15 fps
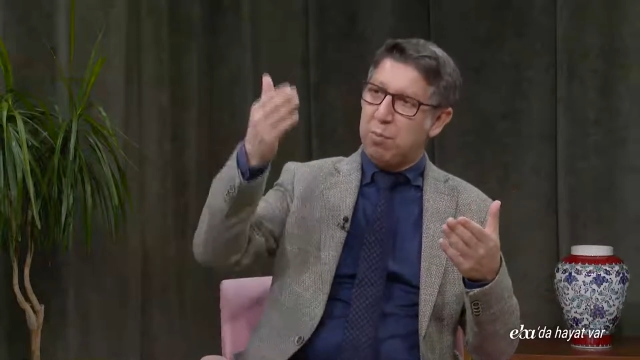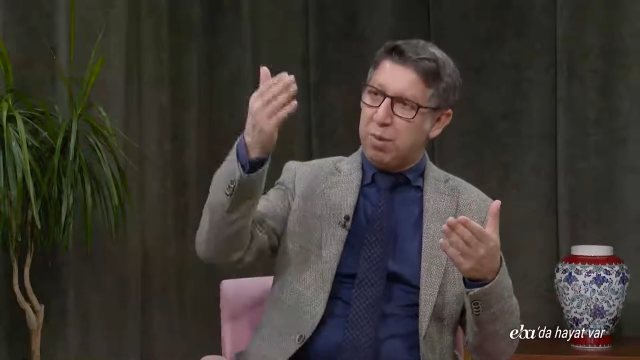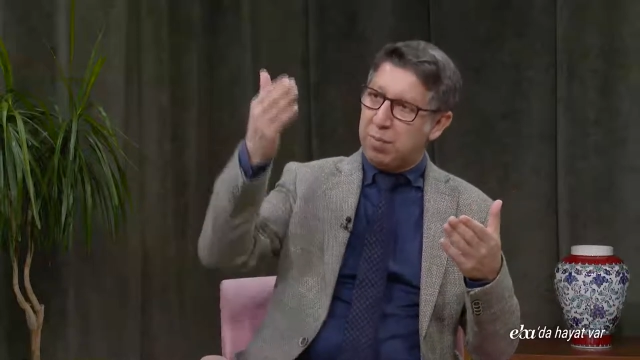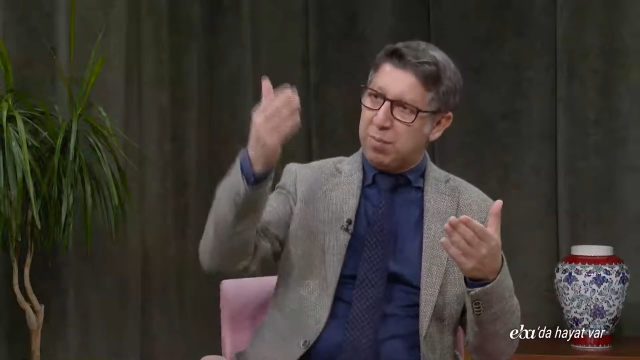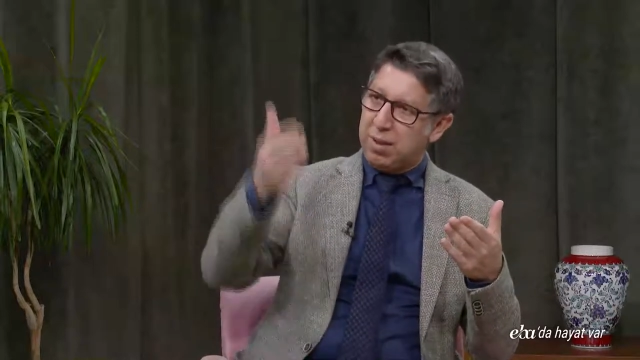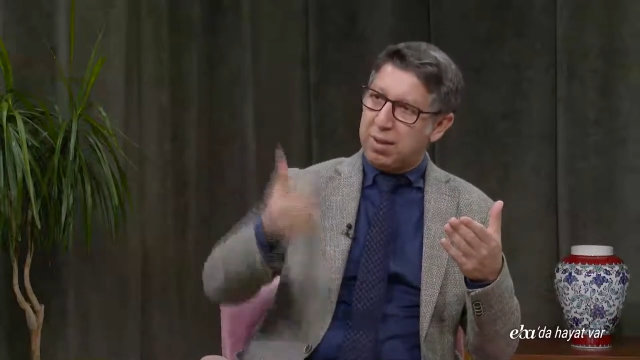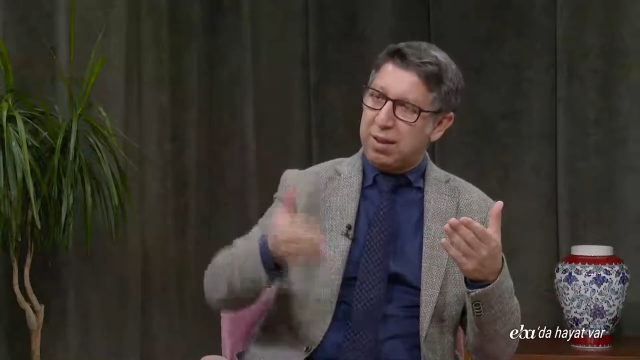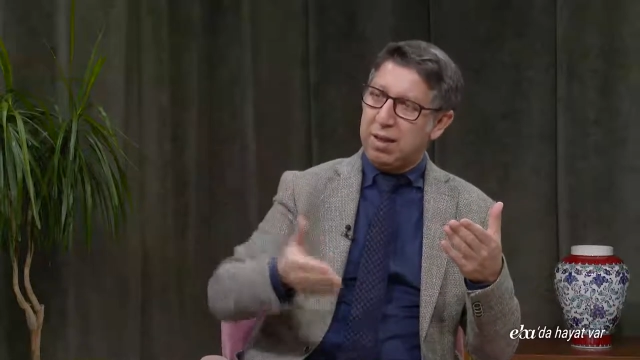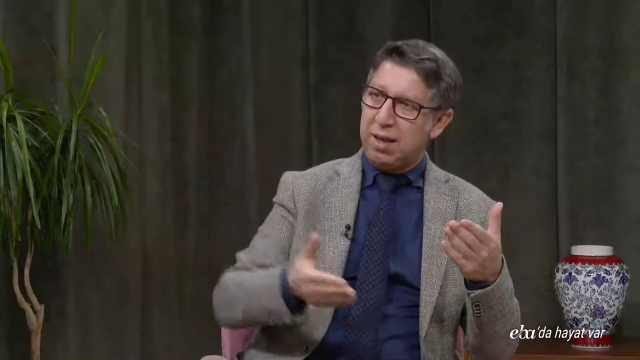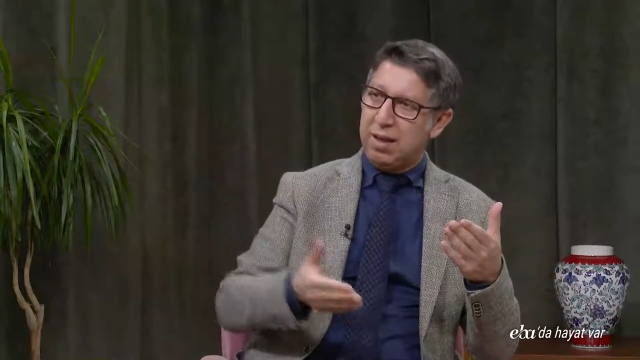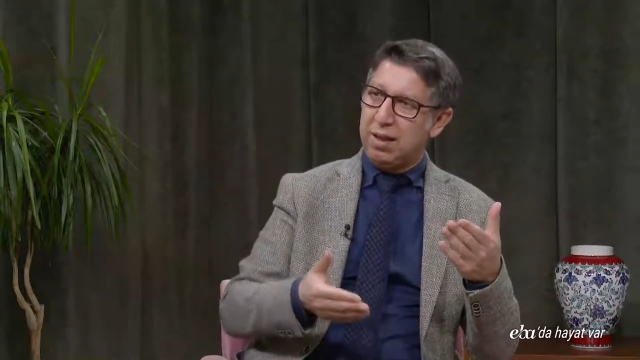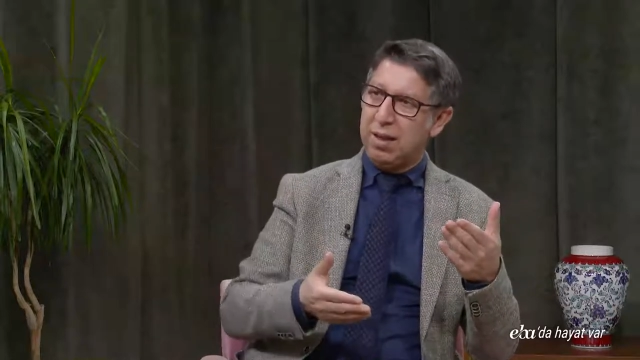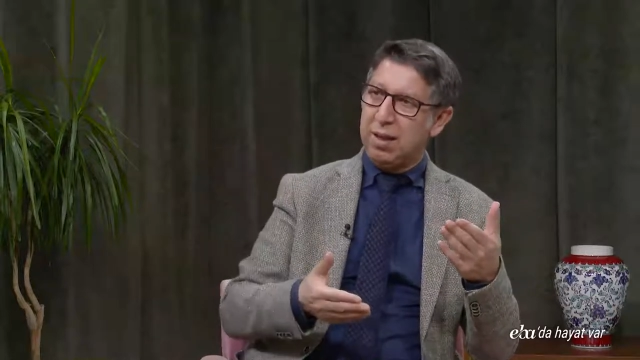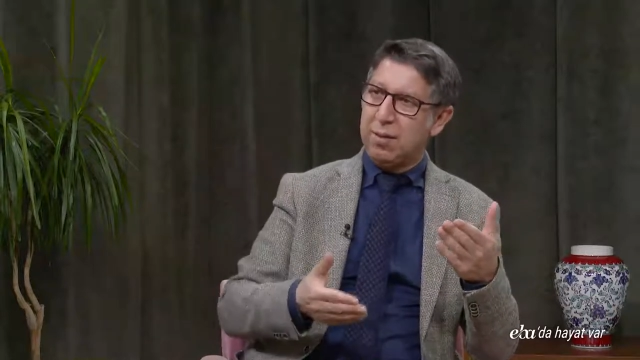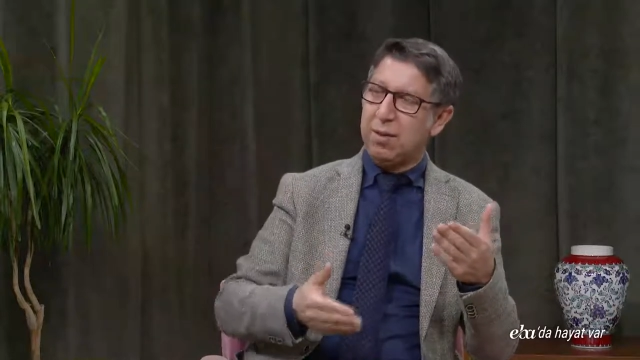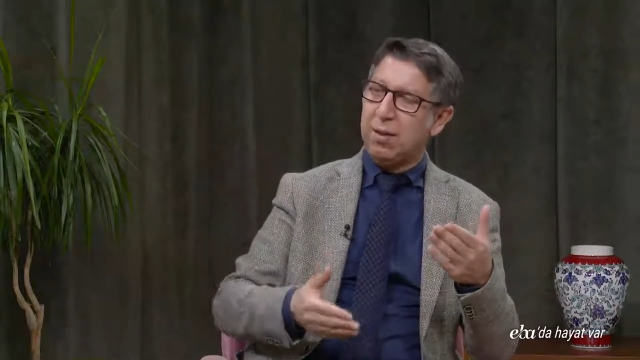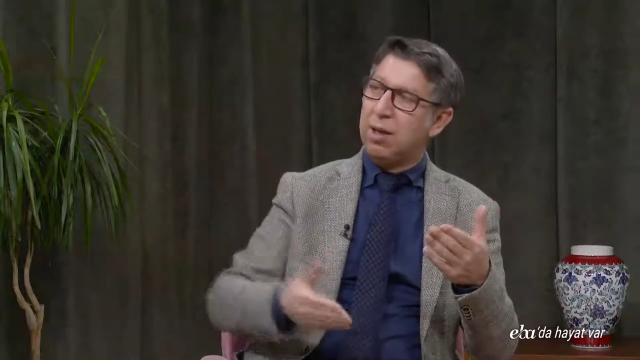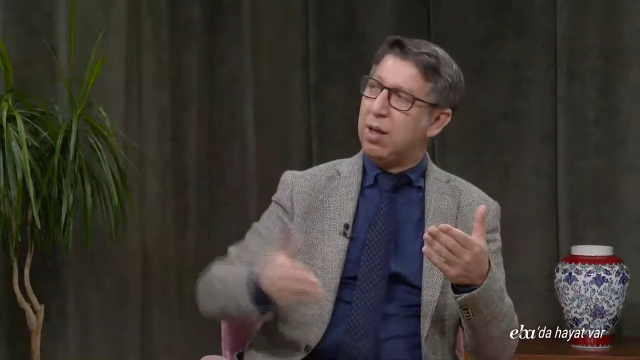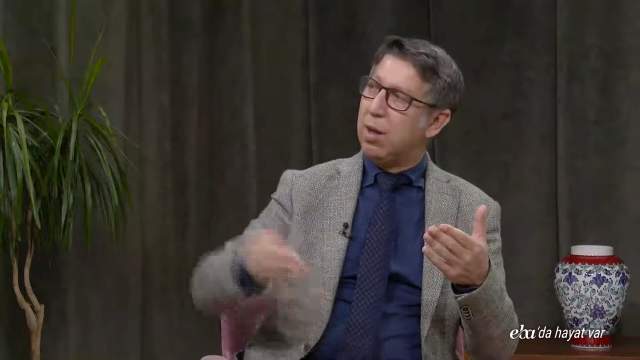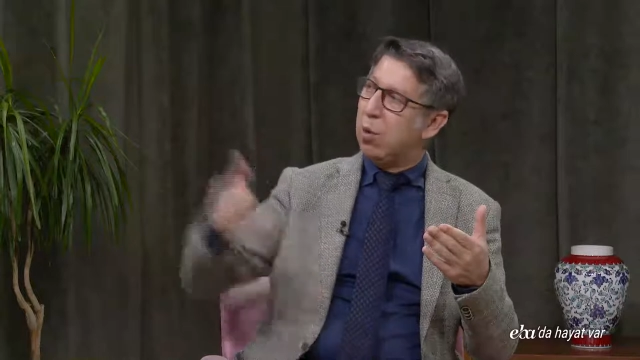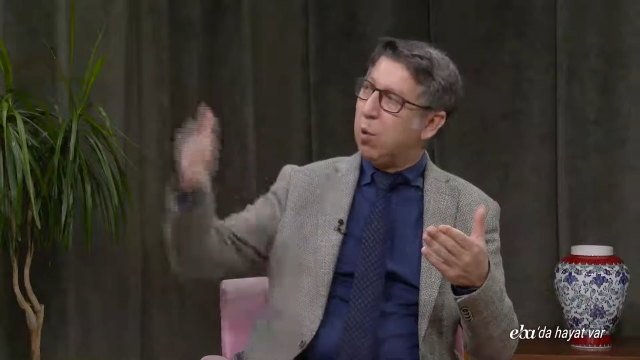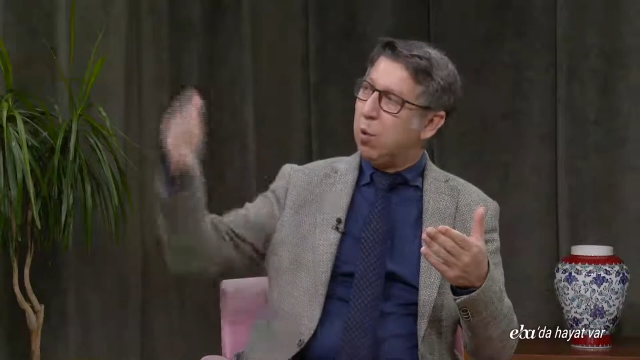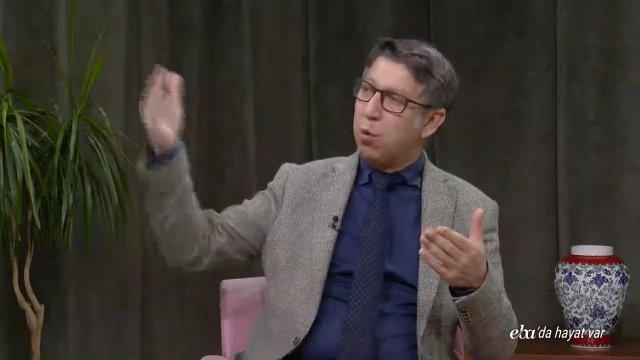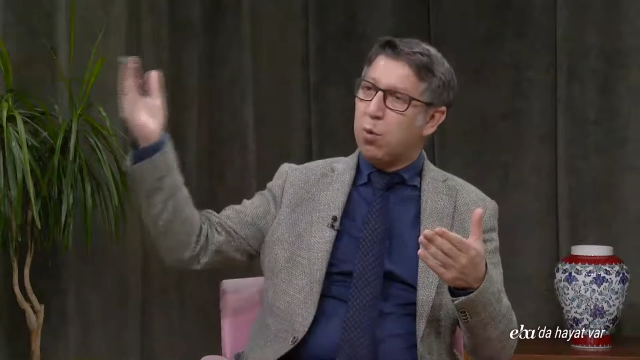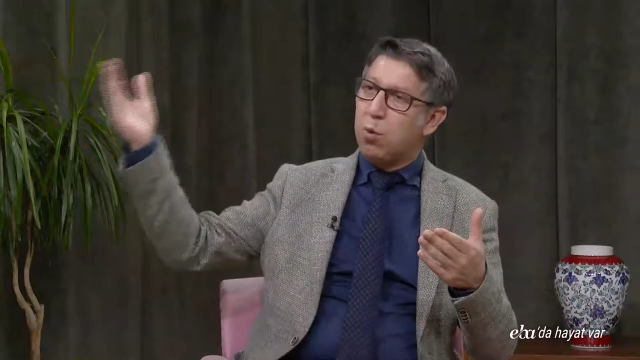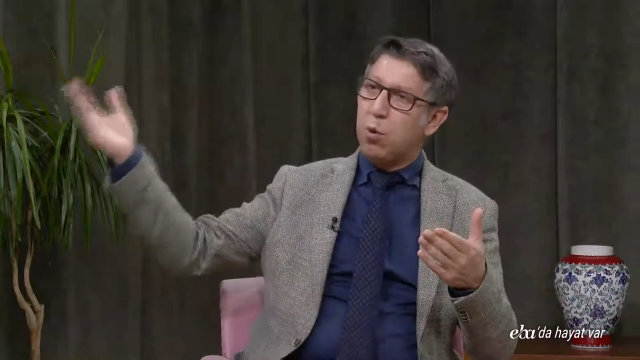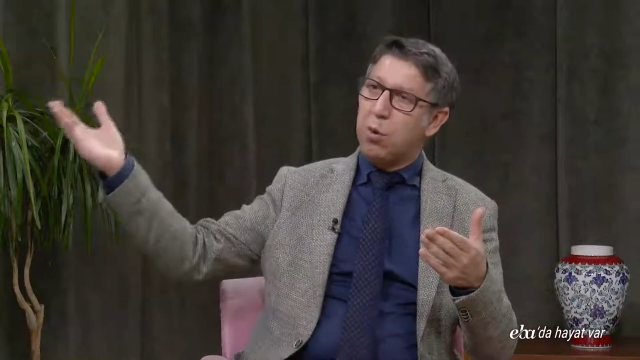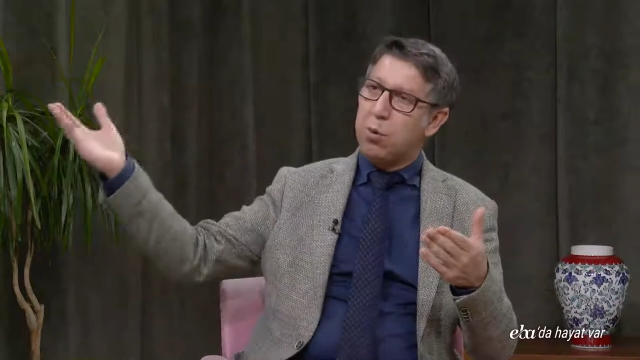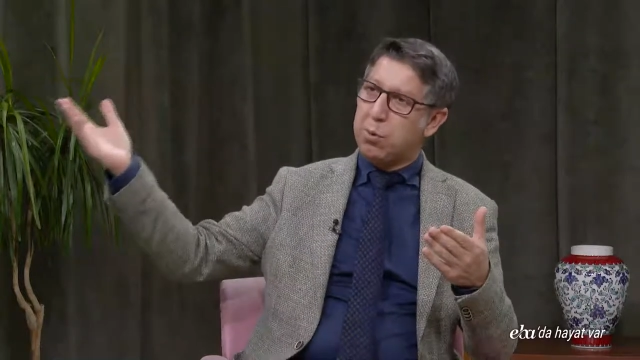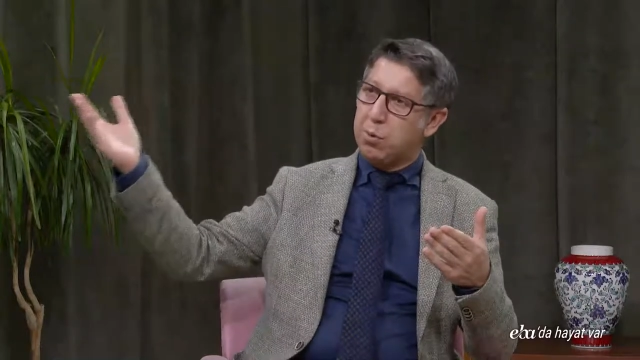bir metin halinde yazdı. Onu
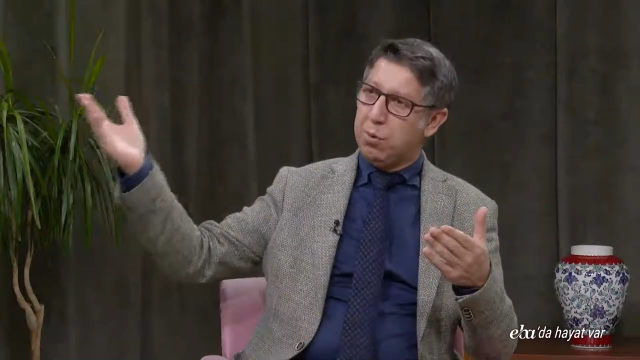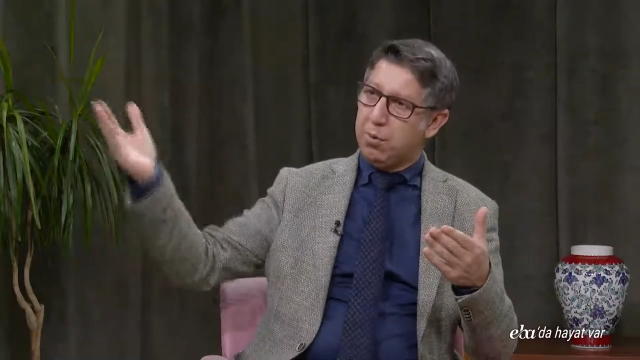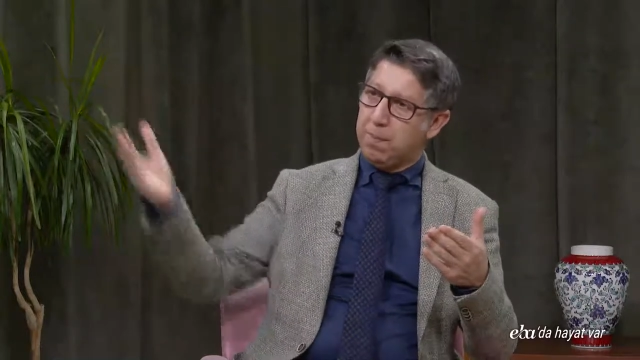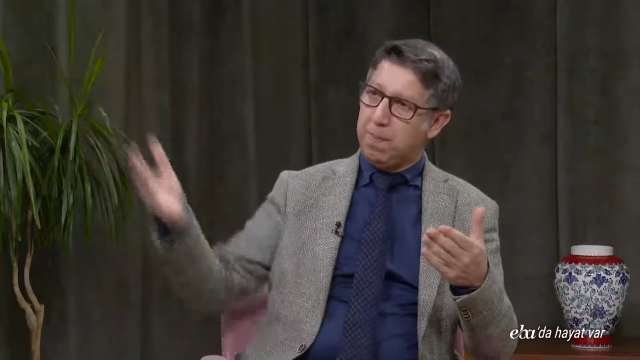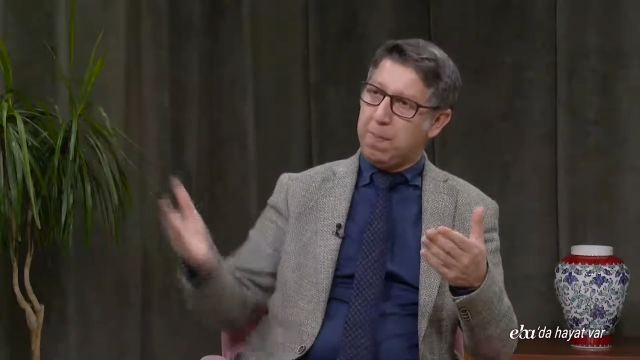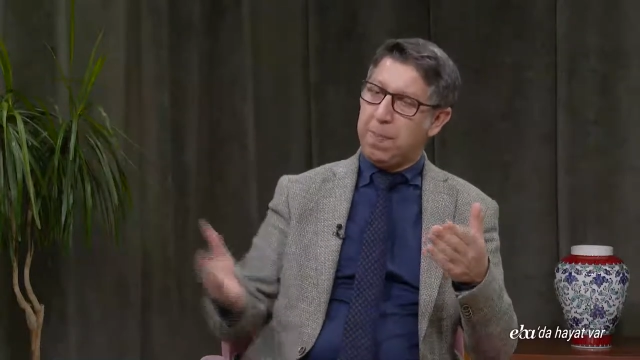koysun.